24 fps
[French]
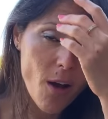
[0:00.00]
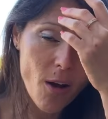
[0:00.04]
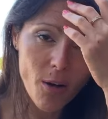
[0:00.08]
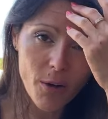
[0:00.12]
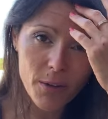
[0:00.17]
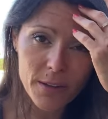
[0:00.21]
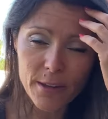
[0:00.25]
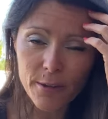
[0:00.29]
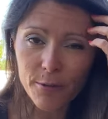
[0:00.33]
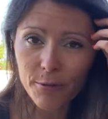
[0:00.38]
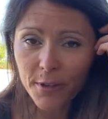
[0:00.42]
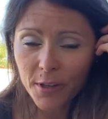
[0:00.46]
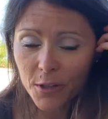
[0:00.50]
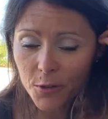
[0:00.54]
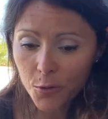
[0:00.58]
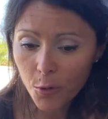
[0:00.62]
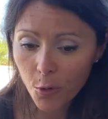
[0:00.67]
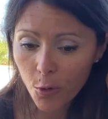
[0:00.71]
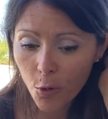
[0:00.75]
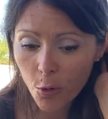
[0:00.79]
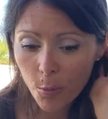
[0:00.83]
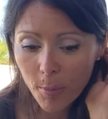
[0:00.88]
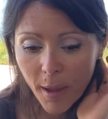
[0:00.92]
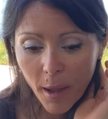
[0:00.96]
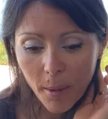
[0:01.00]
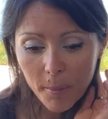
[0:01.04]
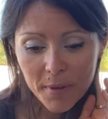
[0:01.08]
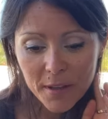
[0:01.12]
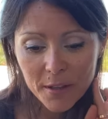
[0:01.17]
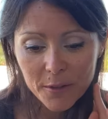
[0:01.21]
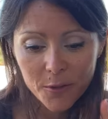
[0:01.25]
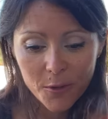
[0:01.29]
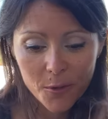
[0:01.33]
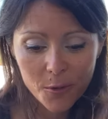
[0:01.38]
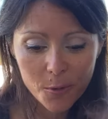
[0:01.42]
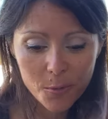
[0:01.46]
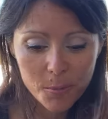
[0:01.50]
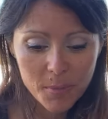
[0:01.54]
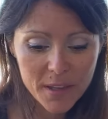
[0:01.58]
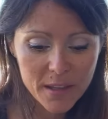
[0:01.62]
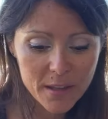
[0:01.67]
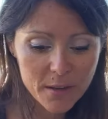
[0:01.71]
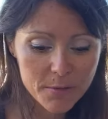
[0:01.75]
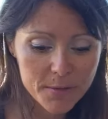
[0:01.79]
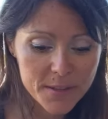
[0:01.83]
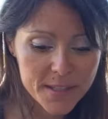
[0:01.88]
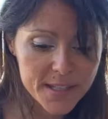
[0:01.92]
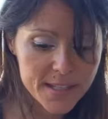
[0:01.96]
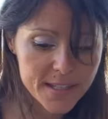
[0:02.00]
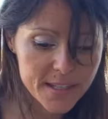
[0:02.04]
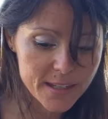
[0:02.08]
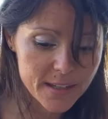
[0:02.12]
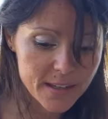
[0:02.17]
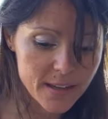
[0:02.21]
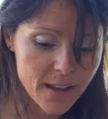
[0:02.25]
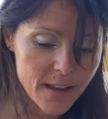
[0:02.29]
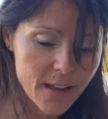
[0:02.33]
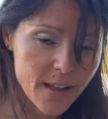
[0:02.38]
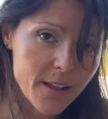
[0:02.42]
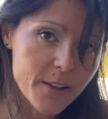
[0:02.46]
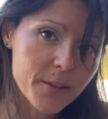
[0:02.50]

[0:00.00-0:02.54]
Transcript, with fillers: En effet, Joko permet de bénéficier